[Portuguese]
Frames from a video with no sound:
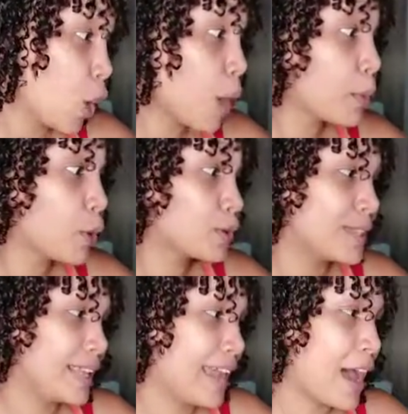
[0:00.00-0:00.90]
Como
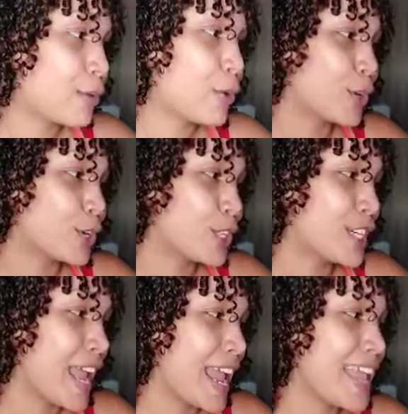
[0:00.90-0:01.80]
conciliar o
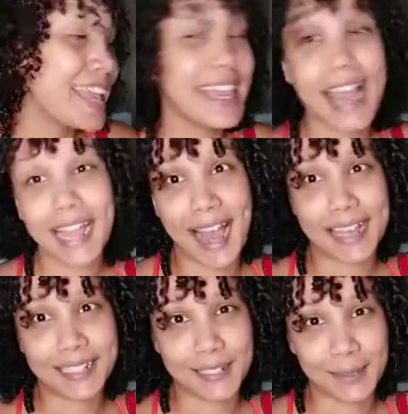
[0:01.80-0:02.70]
crochê e a
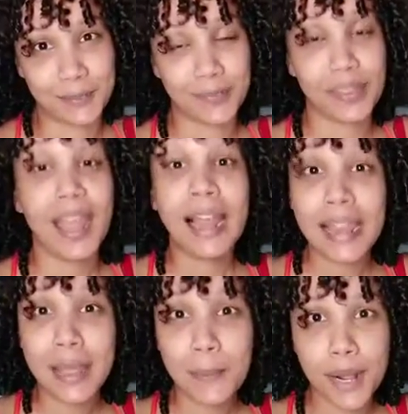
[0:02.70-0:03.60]
casa?
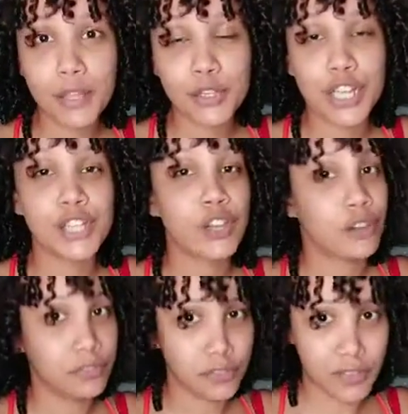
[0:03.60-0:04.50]
Lembrando, gente, que eu
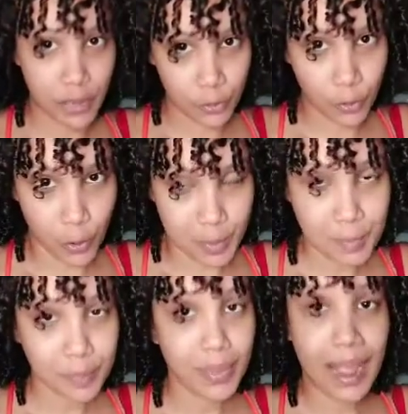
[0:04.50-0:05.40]
não vou falar o
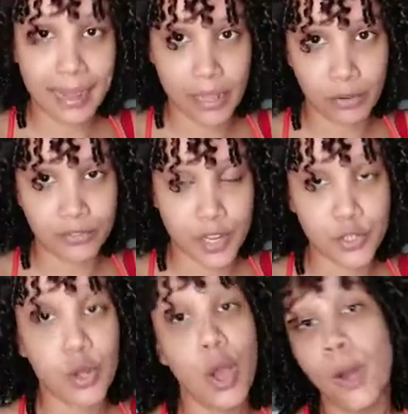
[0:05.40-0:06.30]
nome aqui no
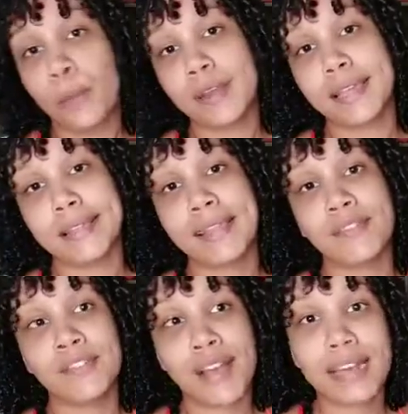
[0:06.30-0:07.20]
vídeo, porque
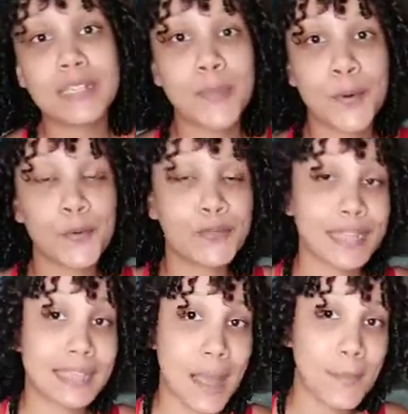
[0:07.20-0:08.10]
teve várias
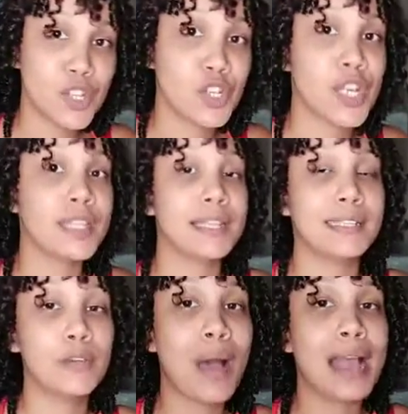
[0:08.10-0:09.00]
perguntas
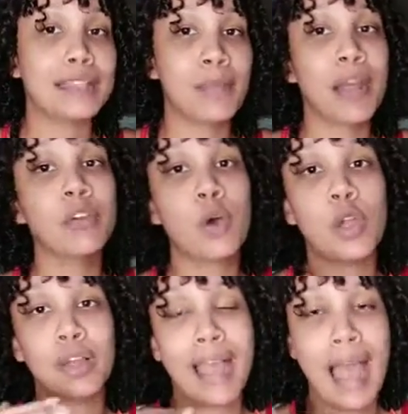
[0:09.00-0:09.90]
repetidas, iguais. Para não
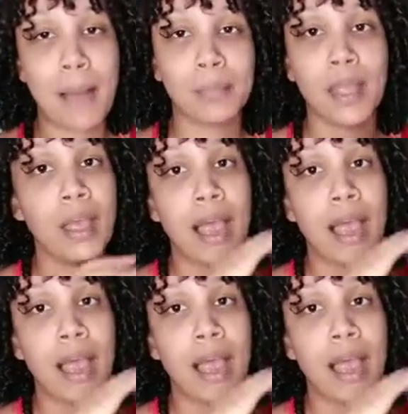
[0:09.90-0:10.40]
colocar